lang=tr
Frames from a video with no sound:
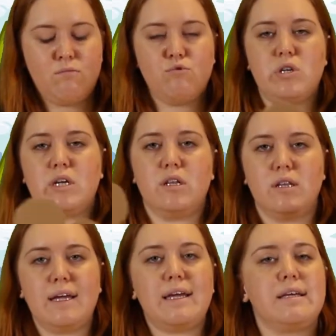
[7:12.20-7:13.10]
Bu
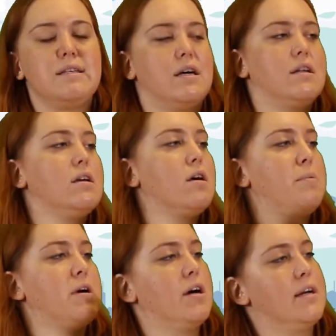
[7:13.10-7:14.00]
şekilde iki tane
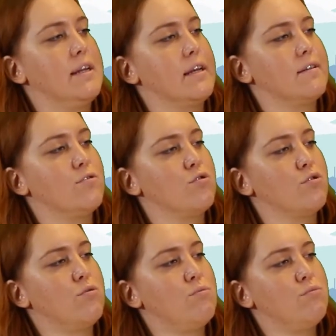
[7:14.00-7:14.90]
kapak haline
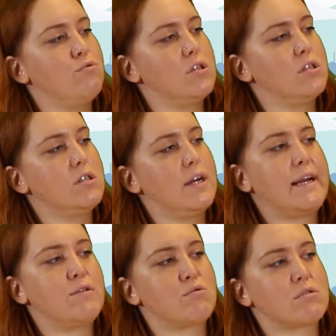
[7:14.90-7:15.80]
getiriyorum. Bunları
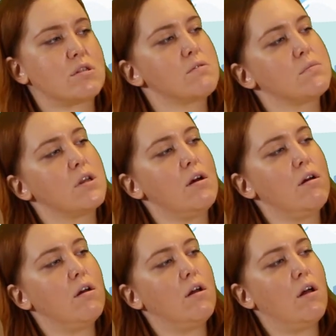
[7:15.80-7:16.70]
en üst kısmına
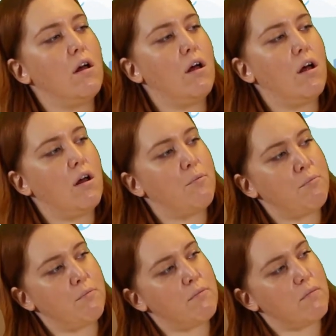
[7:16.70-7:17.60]

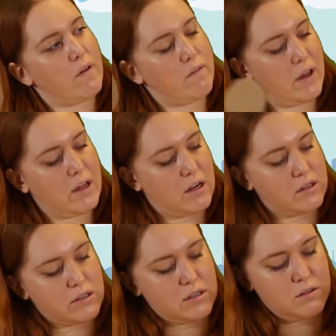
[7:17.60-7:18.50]
ve en
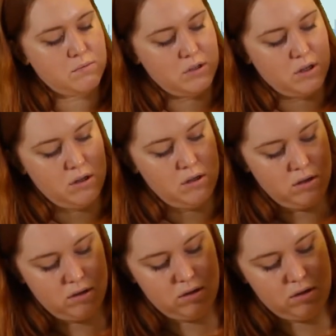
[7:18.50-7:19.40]
alt kısmına
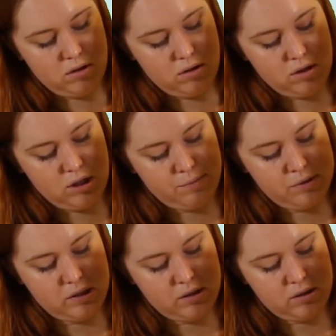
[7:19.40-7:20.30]

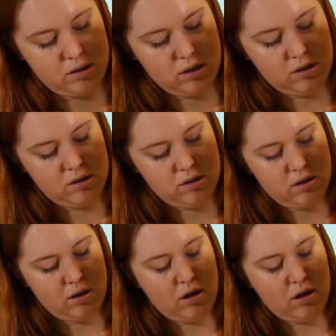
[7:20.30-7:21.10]
yapıştıracağız.